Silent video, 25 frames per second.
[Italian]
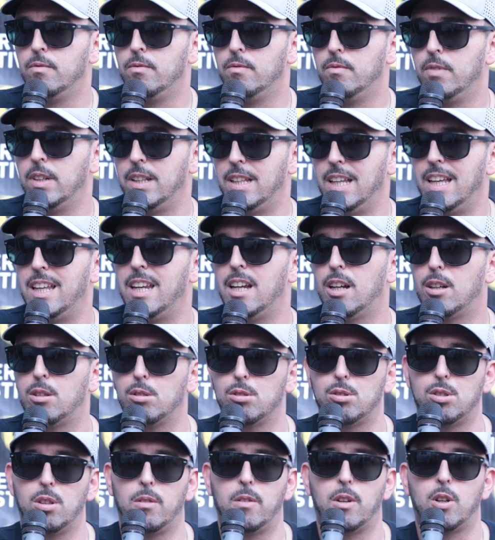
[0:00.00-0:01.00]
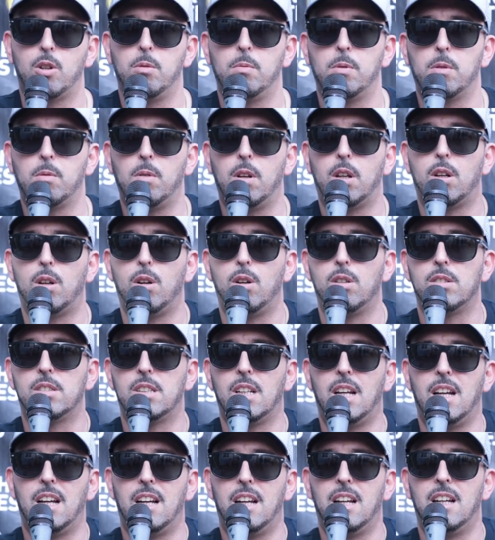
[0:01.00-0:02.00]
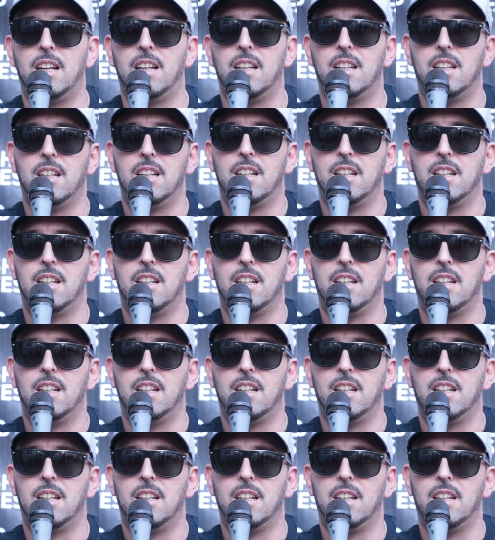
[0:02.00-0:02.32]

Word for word: vedere il crossover come qualcosa